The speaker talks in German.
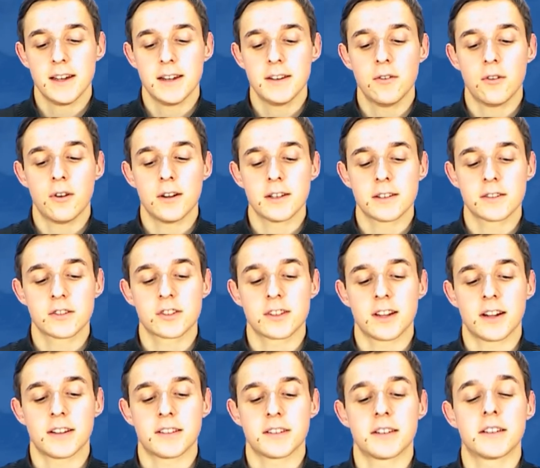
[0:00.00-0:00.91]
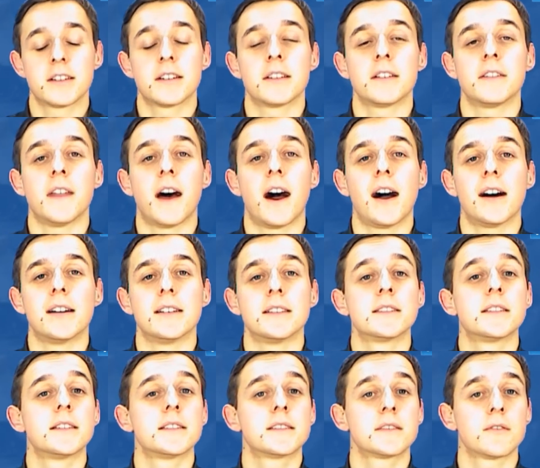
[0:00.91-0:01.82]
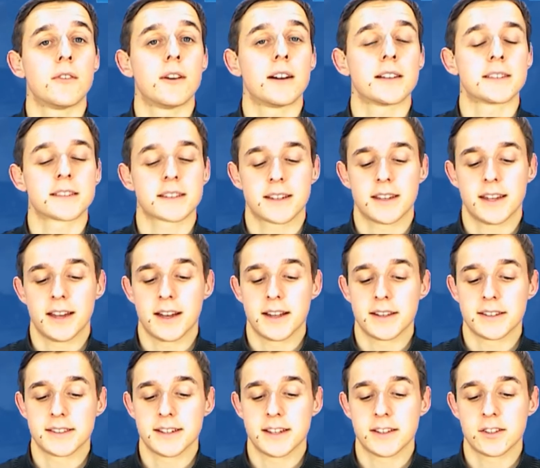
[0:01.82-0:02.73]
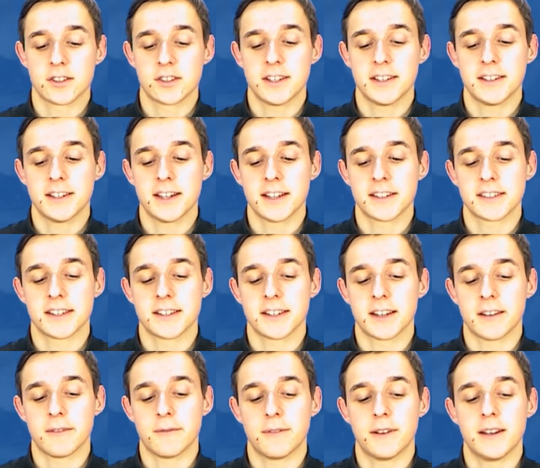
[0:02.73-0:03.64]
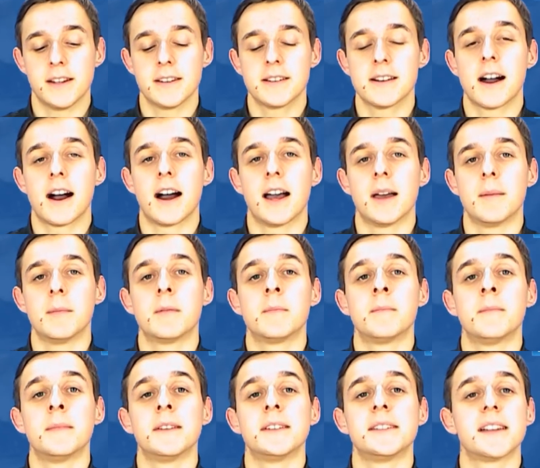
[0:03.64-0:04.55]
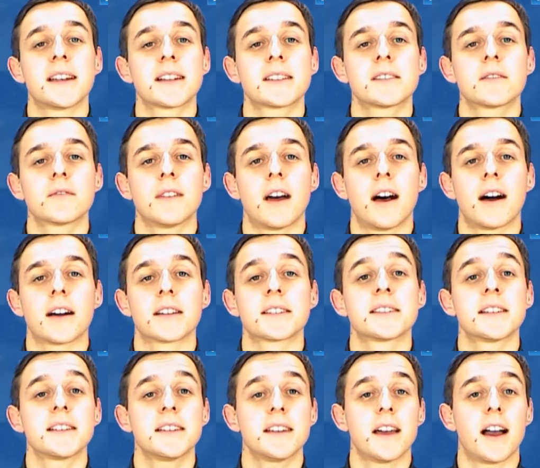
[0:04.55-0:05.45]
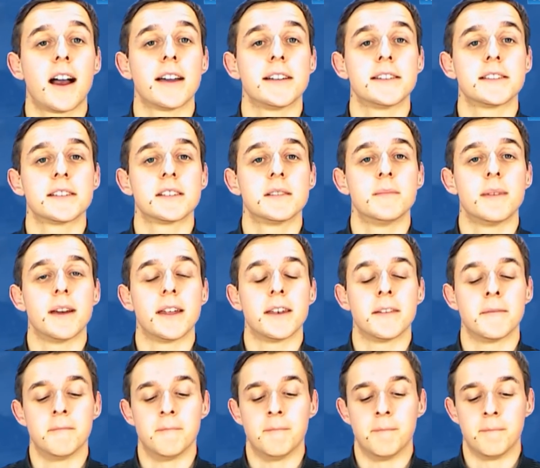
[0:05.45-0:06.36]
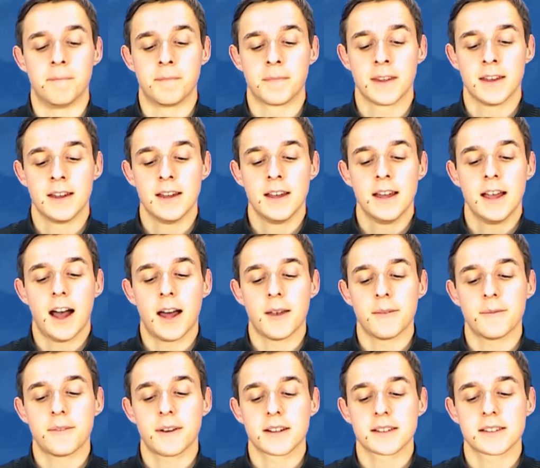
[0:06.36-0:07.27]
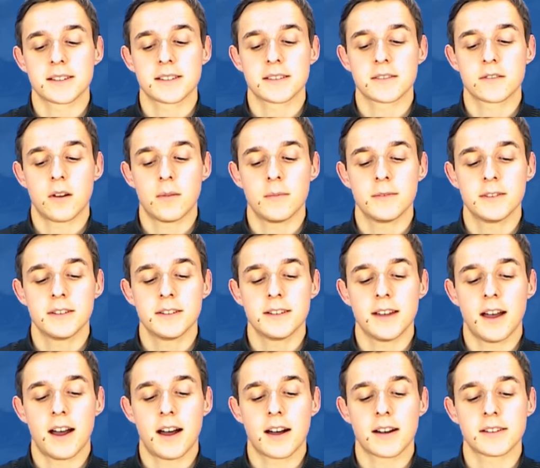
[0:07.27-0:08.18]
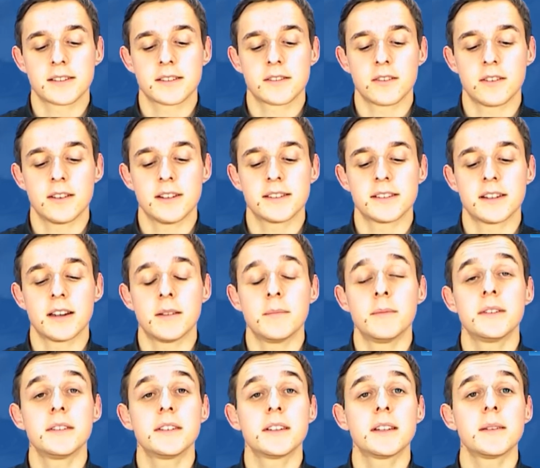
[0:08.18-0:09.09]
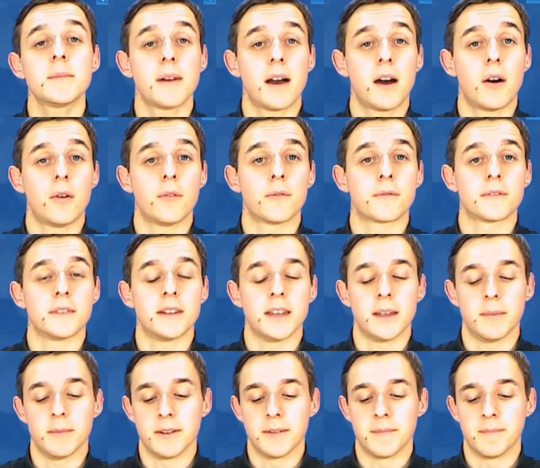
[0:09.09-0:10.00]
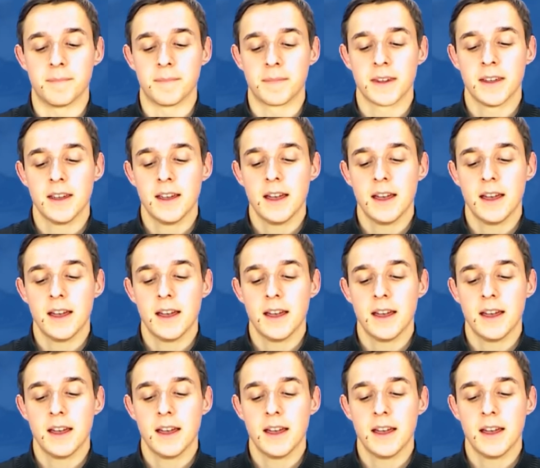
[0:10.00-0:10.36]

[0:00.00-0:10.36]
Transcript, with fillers: In Oldenstadt Nahe des Ortskerns entsteht derzeit ein Pflegeheim mit 86 Einzelbetten. Anfangs des kommenden Jahres soll es seinen Betrieb aufnehmen.